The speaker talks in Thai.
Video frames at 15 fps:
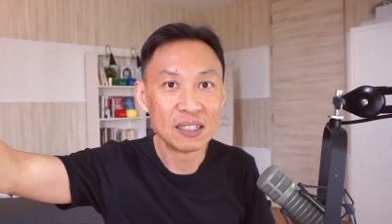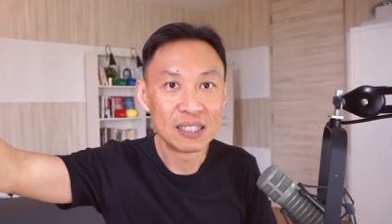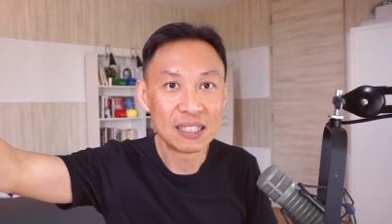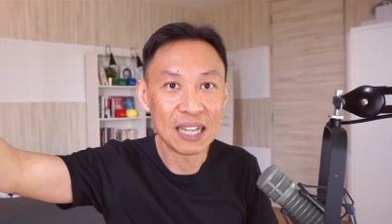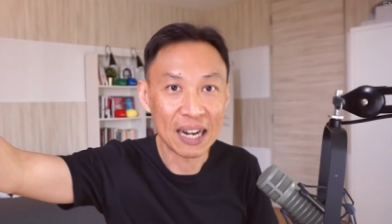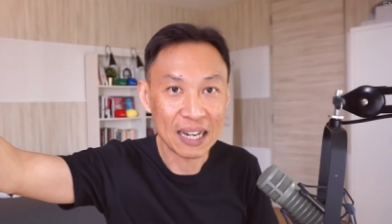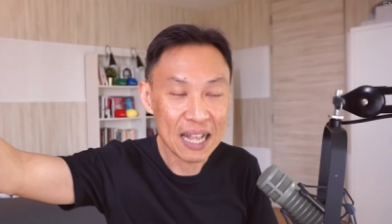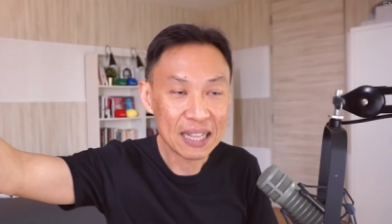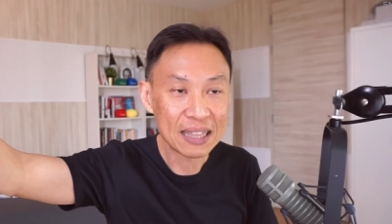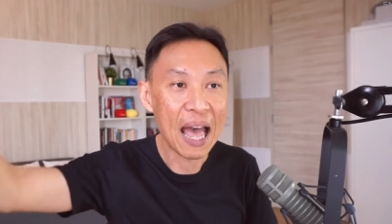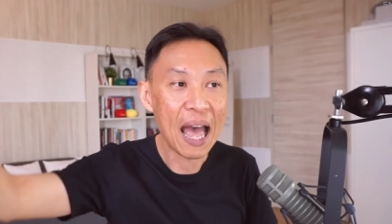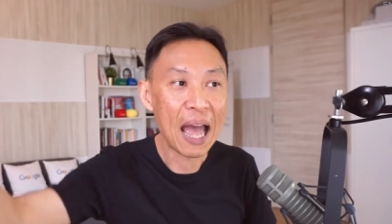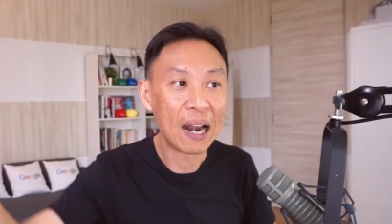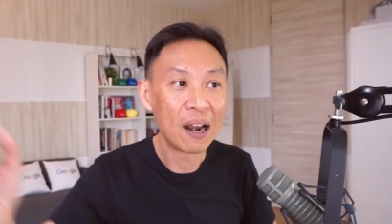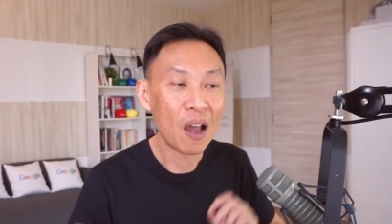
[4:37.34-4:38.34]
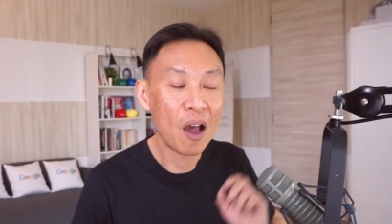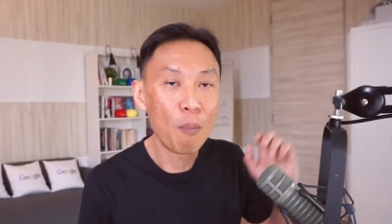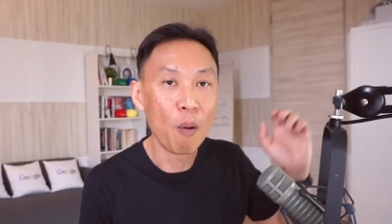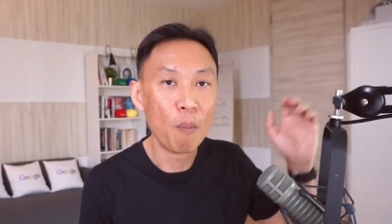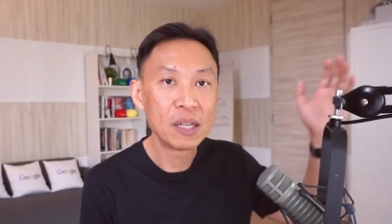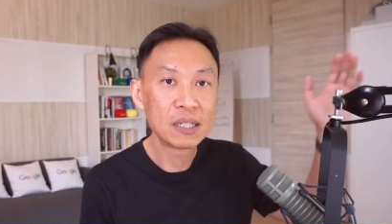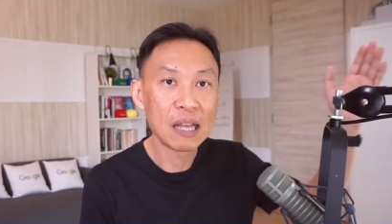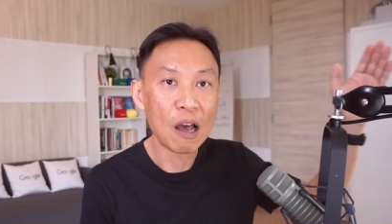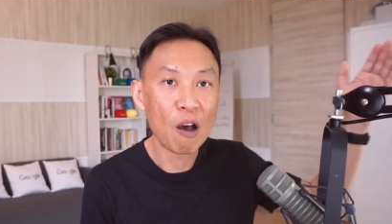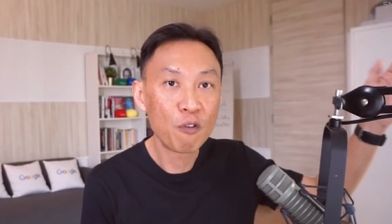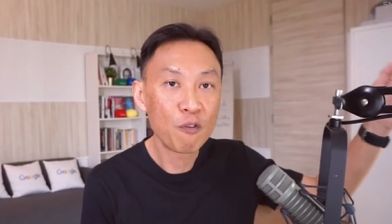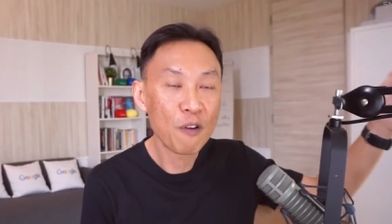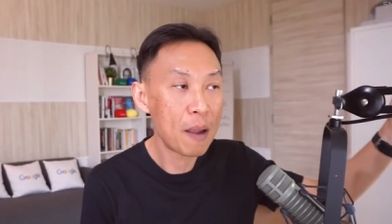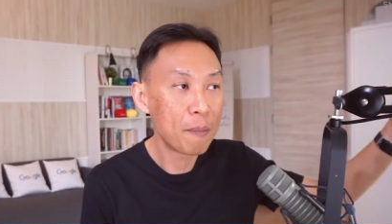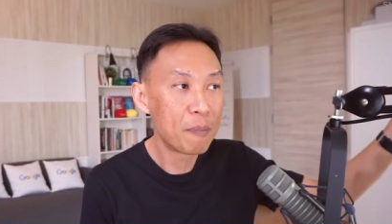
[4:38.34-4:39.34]
จากหน้าต่างแล้วก็ผมมีเสา
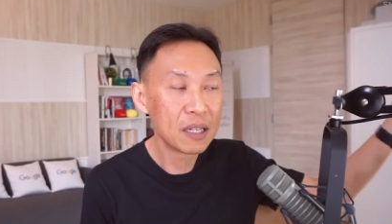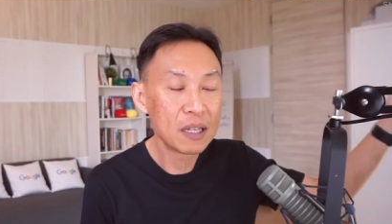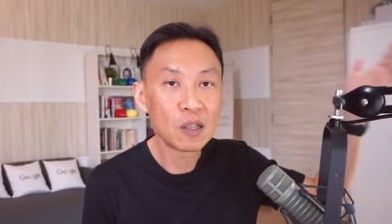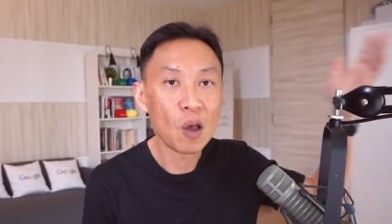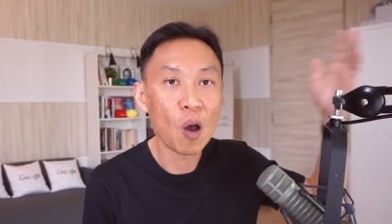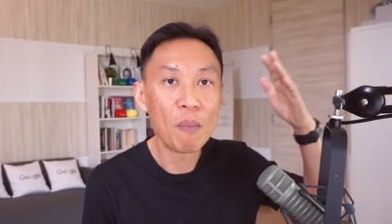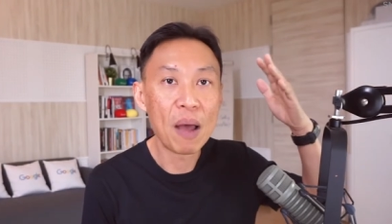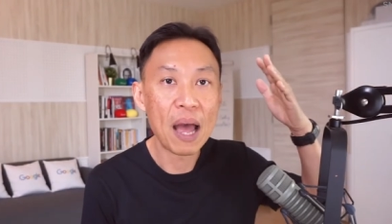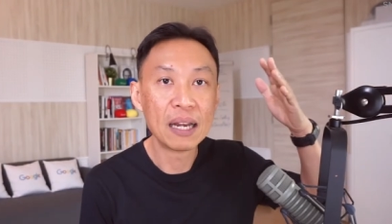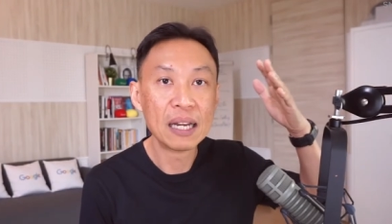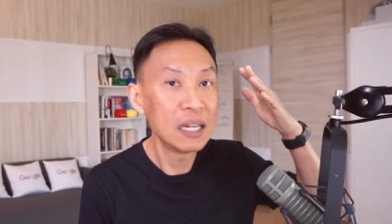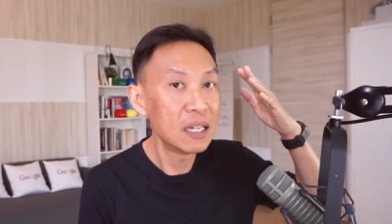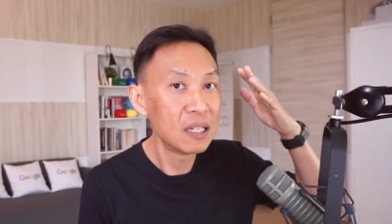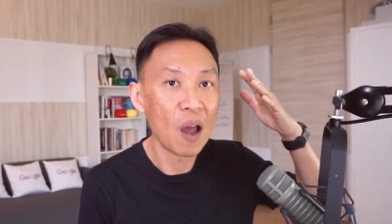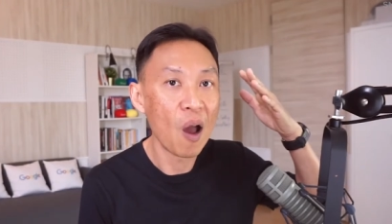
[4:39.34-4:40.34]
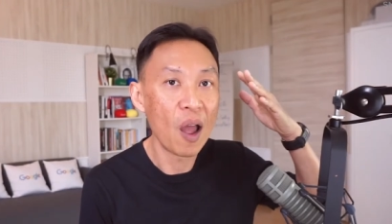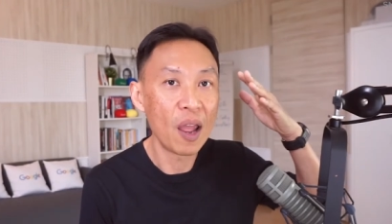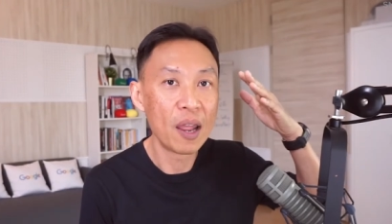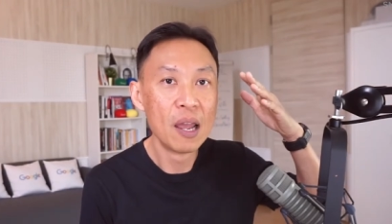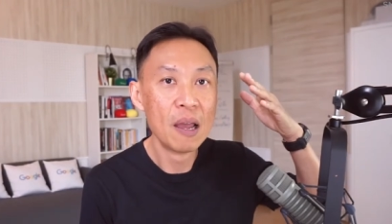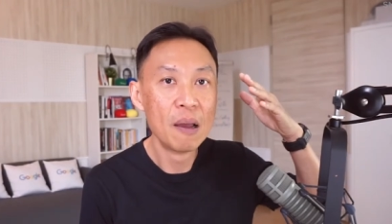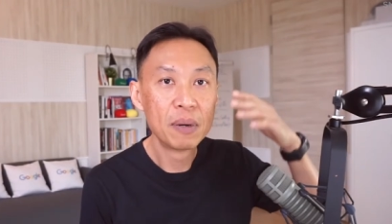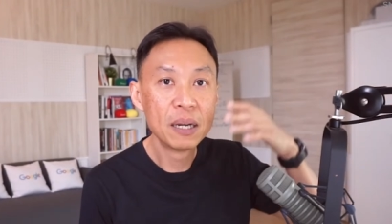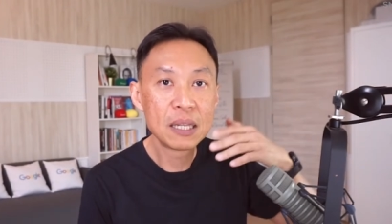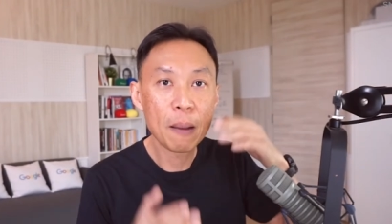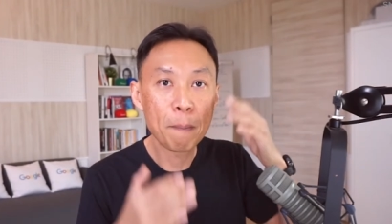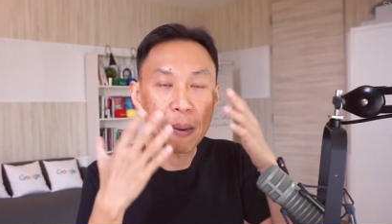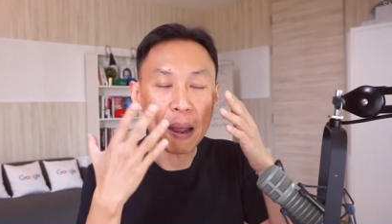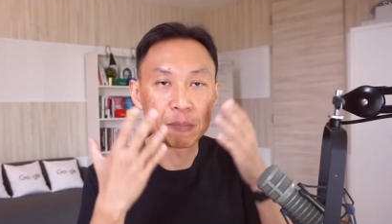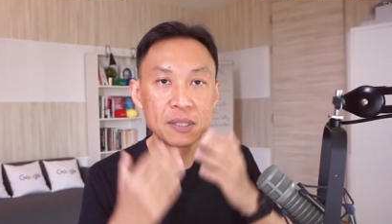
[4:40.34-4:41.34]
ไฟเพื่อจะส่องมานิดหน่อยเพื่อจะ
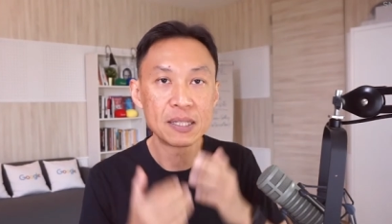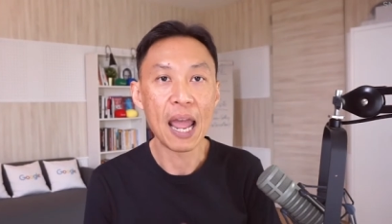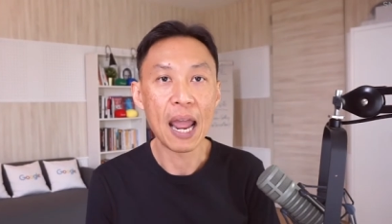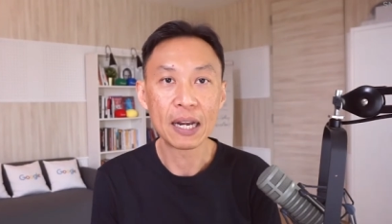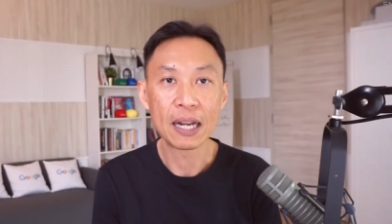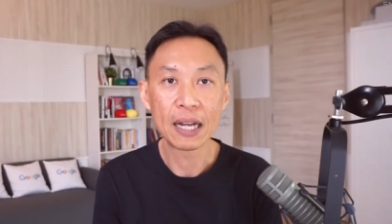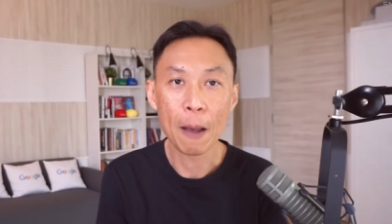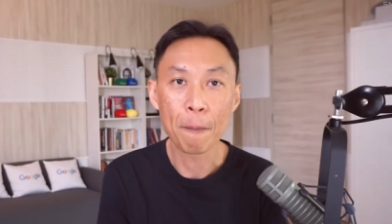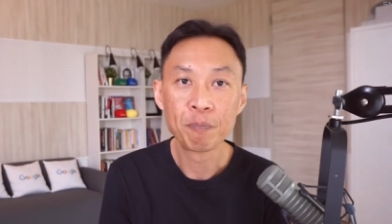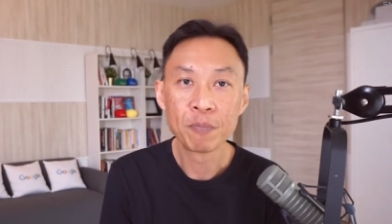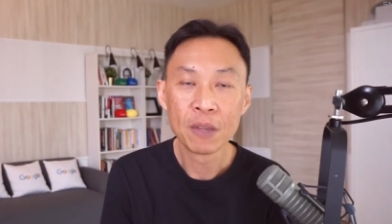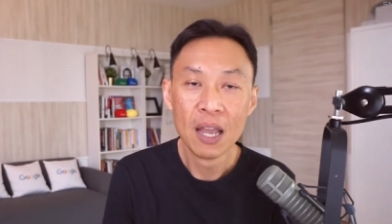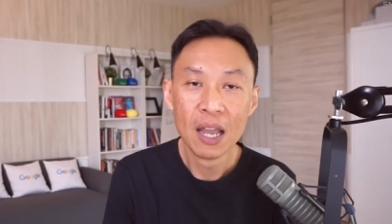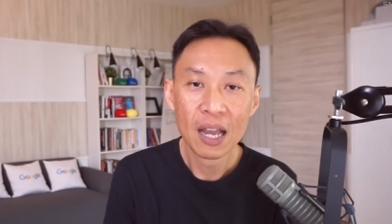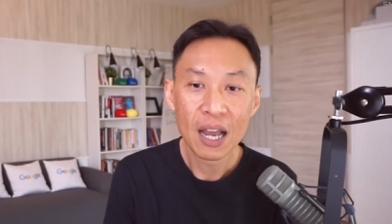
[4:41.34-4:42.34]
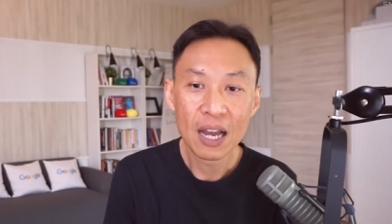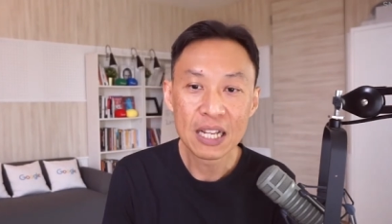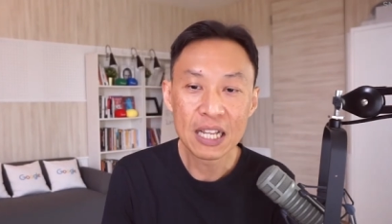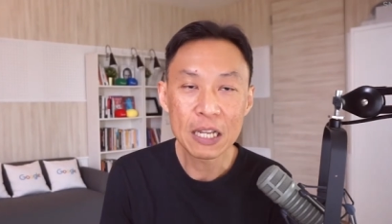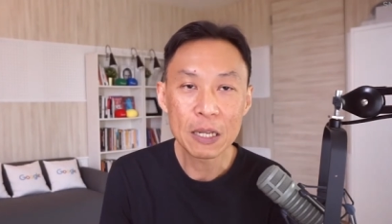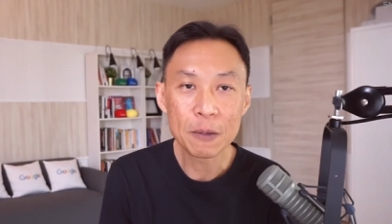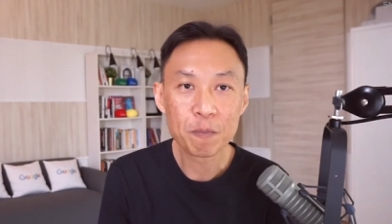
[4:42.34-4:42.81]
ปรับแสงนะครับคราวนี้